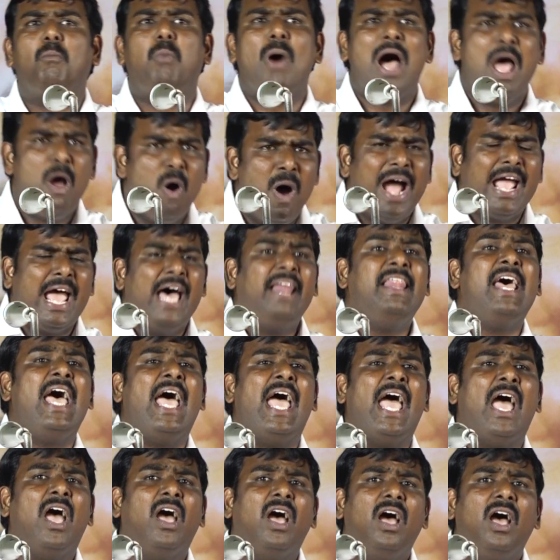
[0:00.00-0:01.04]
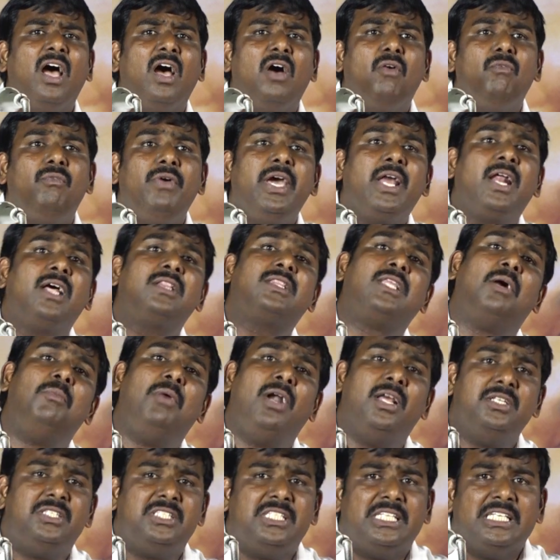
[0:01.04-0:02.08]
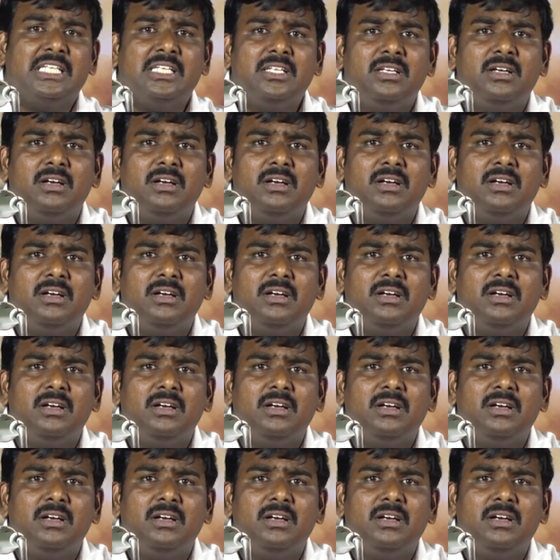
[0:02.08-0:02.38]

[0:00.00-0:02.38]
போய் எது வீர தமிழச்சி